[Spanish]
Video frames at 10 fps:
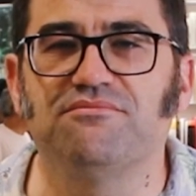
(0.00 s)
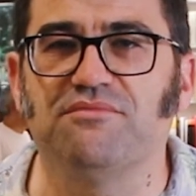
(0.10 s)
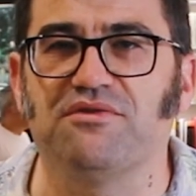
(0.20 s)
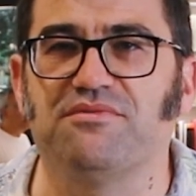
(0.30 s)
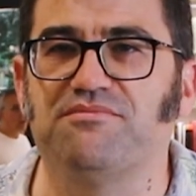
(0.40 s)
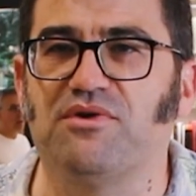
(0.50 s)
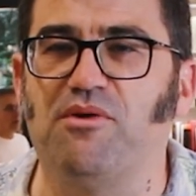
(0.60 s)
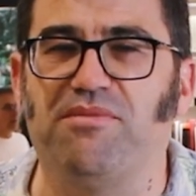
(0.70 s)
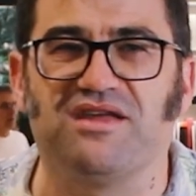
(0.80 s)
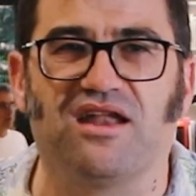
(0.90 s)
ves
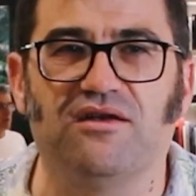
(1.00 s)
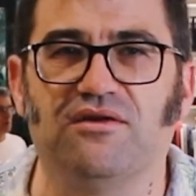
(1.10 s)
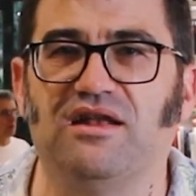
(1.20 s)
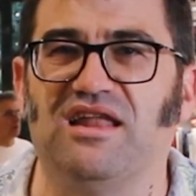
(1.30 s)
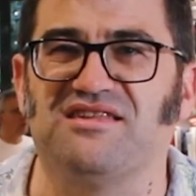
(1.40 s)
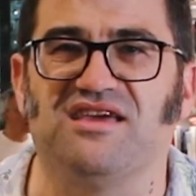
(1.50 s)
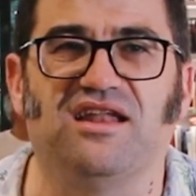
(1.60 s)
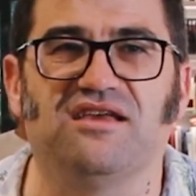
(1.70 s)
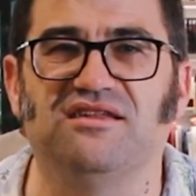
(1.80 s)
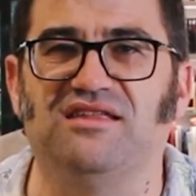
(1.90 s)
como pasar las
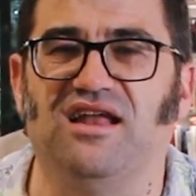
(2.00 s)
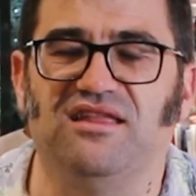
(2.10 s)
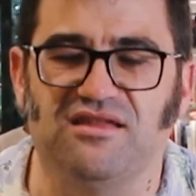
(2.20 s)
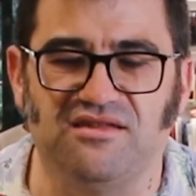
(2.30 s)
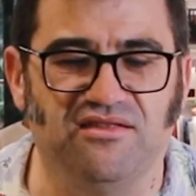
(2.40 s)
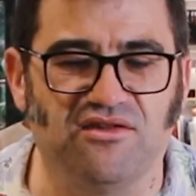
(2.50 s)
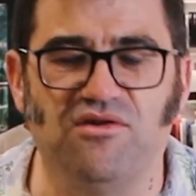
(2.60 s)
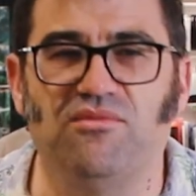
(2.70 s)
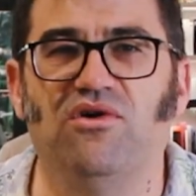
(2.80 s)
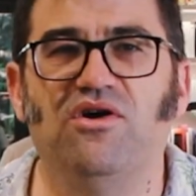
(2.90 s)
eras y tal, y te sientes
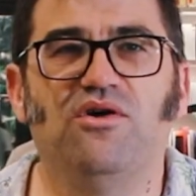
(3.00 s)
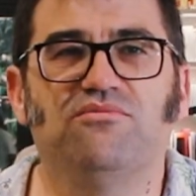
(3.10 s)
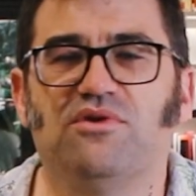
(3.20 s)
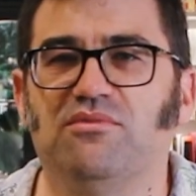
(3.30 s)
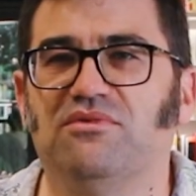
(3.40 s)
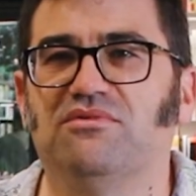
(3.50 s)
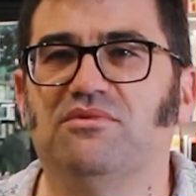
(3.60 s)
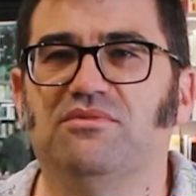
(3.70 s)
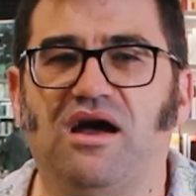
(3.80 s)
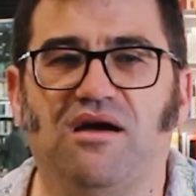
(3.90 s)
como, como
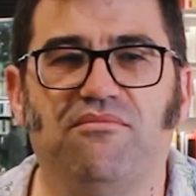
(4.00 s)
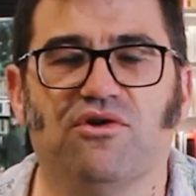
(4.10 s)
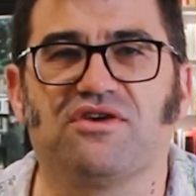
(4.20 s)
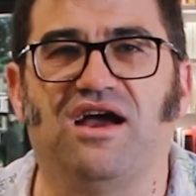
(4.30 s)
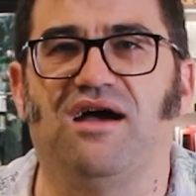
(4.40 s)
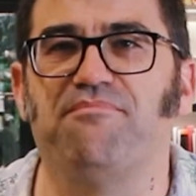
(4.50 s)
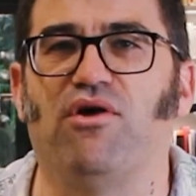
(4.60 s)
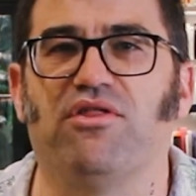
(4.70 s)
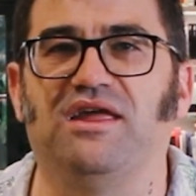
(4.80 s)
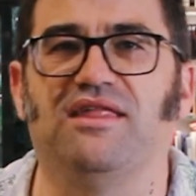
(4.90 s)
una mosca
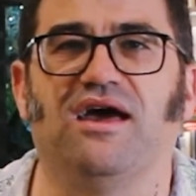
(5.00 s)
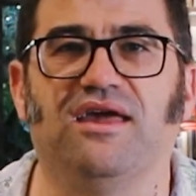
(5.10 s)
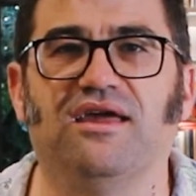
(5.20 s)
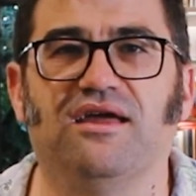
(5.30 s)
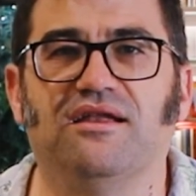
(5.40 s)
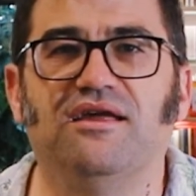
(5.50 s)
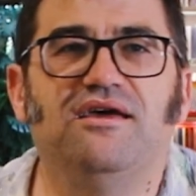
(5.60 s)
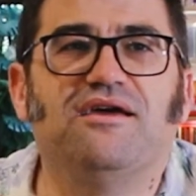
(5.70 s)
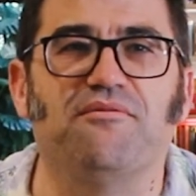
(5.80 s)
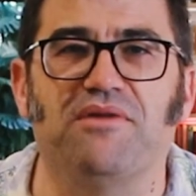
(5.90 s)
podrida ahí
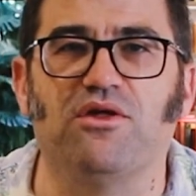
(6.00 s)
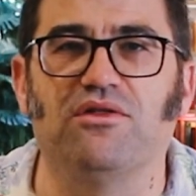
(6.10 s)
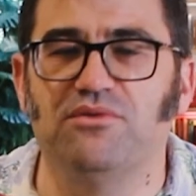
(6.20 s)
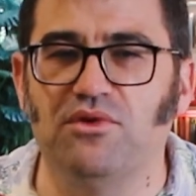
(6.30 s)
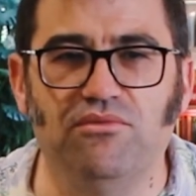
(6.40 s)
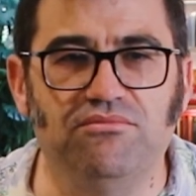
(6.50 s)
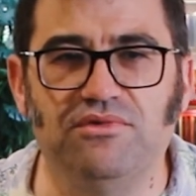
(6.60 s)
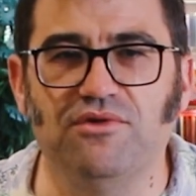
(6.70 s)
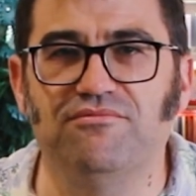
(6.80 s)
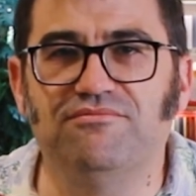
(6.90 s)
en, medio de
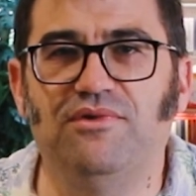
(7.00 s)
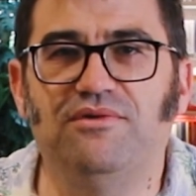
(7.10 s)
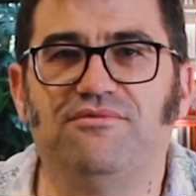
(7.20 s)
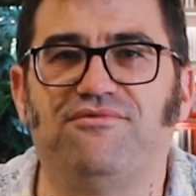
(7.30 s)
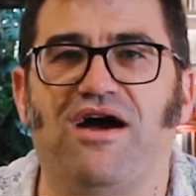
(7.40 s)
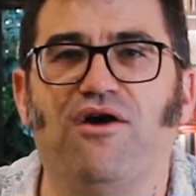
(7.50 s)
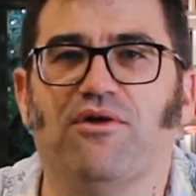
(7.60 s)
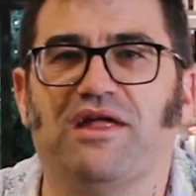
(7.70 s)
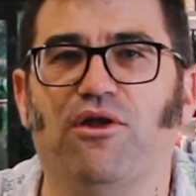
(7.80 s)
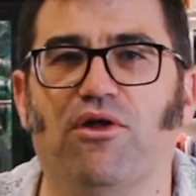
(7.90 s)
un,
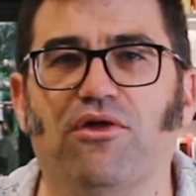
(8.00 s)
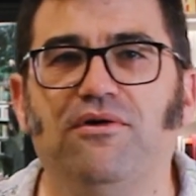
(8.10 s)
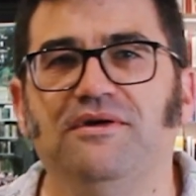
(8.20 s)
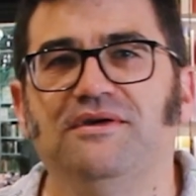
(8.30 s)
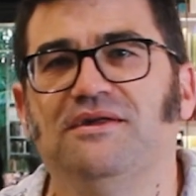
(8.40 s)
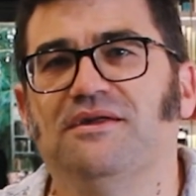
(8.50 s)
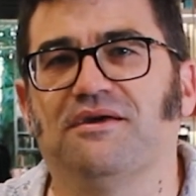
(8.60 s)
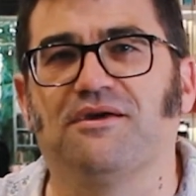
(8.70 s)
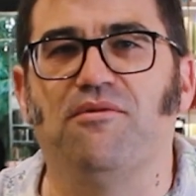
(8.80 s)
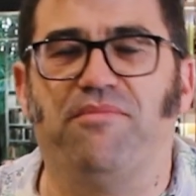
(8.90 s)
fango de lodo
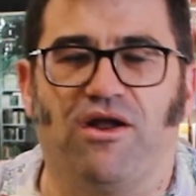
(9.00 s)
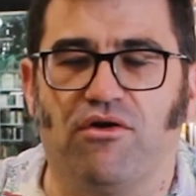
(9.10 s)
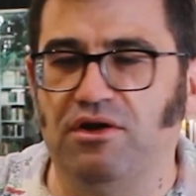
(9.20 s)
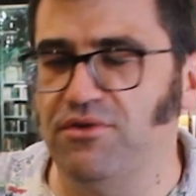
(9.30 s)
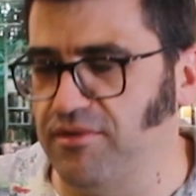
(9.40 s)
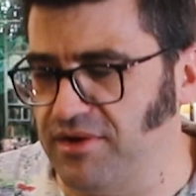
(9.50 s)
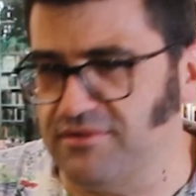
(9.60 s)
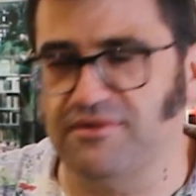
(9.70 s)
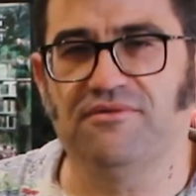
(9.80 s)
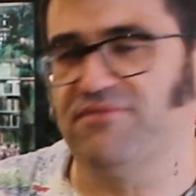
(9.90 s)
comparado con el universo,
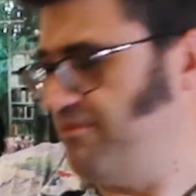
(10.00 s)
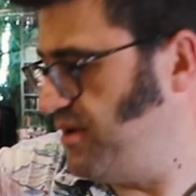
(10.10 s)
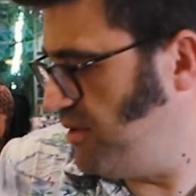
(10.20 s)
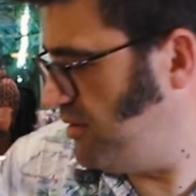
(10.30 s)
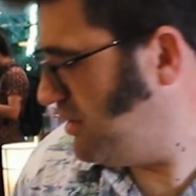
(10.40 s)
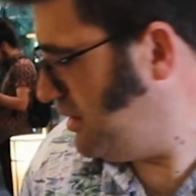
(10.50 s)
pero bueno,